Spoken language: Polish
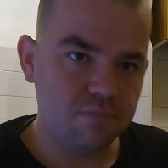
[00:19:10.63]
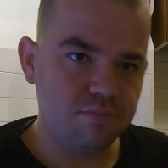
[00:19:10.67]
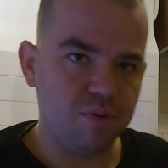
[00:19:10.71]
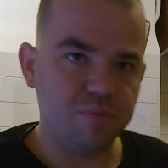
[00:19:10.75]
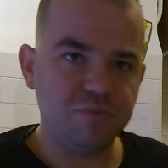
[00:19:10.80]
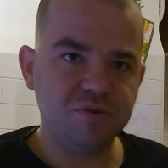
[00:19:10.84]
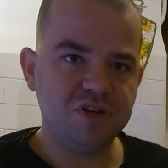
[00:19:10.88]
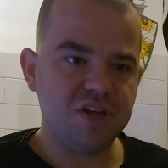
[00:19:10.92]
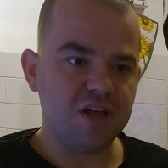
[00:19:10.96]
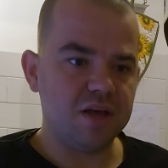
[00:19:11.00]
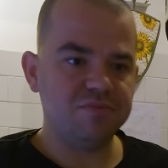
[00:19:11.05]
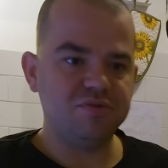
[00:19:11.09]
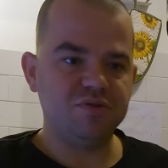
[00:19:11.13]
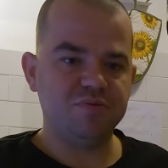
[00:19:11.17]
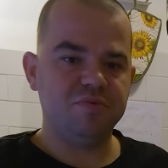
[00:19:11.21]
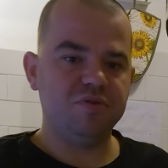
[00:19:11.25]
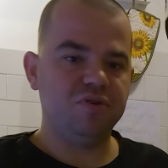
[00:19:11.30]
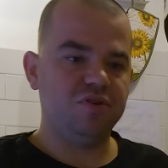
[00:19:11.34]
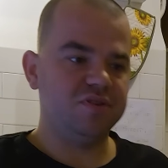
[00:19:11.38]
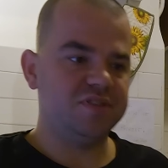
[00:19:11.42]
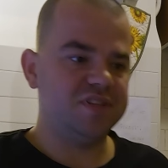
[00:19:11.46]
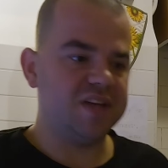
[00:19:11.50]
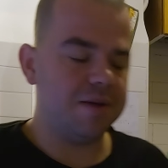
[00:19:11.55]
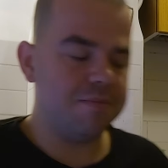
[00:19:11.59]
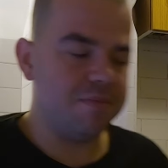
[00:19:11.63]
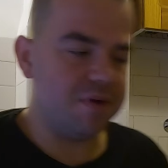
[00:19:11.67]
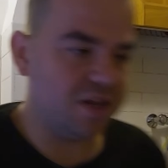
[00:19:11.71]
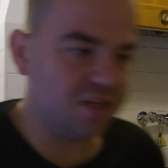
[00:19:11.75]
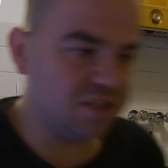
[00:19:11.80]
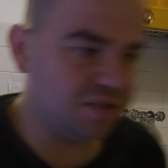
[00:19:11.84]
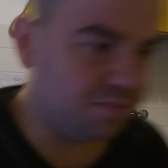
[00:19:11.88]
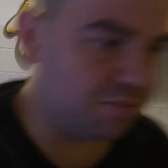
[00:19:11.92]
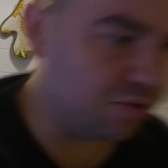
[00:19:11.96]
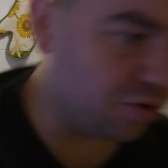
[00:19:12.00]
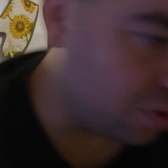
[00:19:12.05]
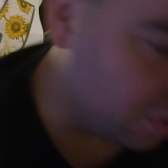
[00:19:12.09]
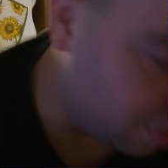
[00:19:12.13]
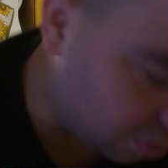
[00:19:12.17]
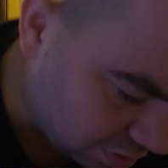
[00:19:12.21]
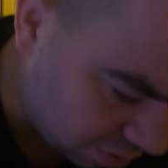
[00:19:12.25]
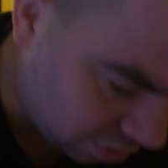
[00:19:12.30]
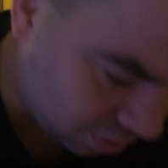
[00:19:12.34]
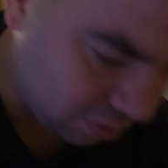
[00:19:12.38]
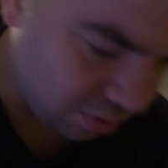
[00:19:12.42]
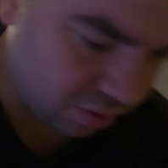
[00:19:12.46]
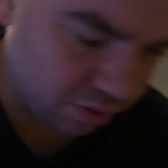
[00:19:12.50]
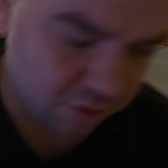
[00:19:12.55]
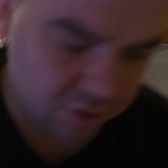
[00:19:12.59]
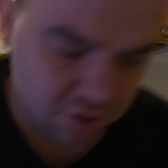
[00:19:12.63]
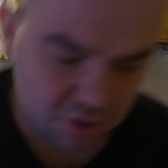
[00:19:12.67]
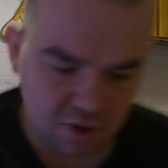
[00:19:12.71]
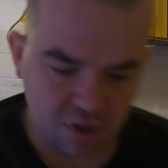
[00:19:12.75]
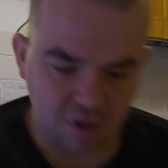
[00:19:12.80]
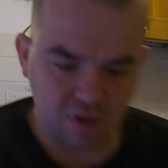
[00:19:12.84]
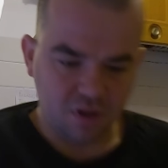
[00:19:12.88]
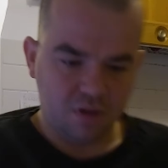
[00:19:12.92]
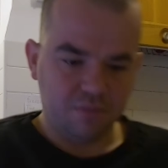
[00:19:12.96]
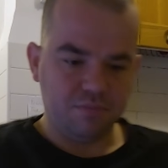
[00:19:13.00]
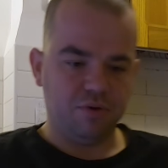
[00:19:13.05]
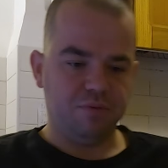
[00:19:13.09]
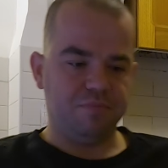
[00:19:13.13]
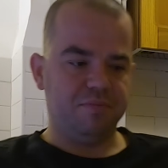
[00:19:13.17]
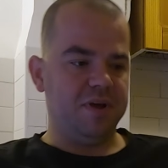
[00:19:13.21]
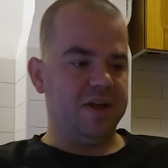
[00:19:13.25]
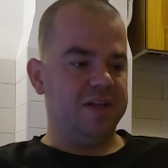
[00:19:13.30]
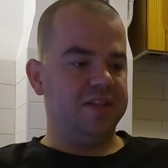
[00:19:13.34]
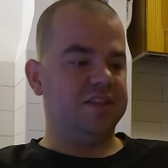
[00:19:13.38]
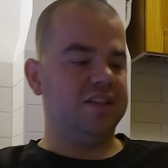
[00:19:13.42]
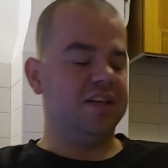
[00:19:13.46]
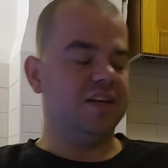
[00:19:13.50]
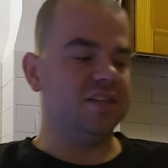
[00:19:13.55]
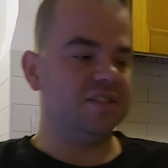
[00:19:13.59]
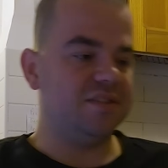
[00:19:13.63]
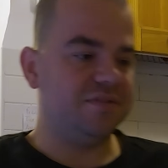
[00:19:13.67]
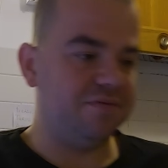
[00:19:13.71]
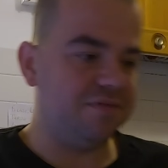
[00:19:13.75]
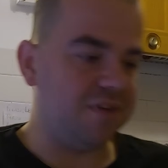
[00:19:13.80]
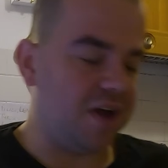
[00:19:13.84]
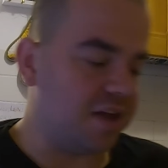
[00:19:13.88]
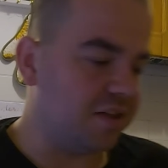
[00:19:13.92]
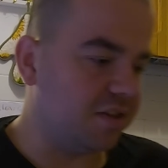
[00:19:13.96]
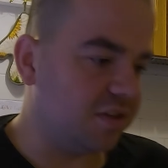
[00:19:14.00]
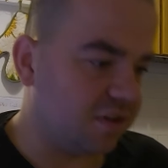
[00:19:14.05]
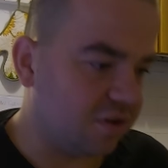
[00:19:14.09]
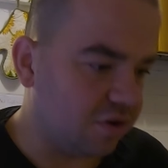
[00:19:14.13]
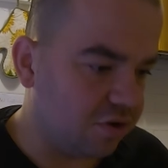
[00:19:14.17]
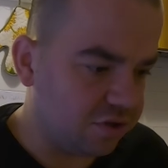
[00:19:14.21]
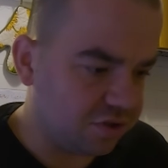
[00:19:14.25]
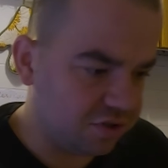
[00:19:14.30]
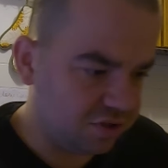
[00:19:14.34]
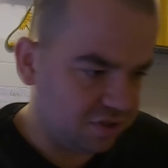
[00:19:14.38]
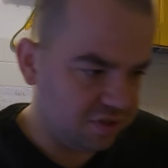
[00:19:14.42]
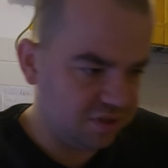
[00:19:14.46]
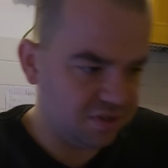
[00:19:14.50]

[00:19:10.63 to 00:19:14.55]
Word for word: Pomyślałem, żeby go zabrać, bo, bo Benta jest fajny gość,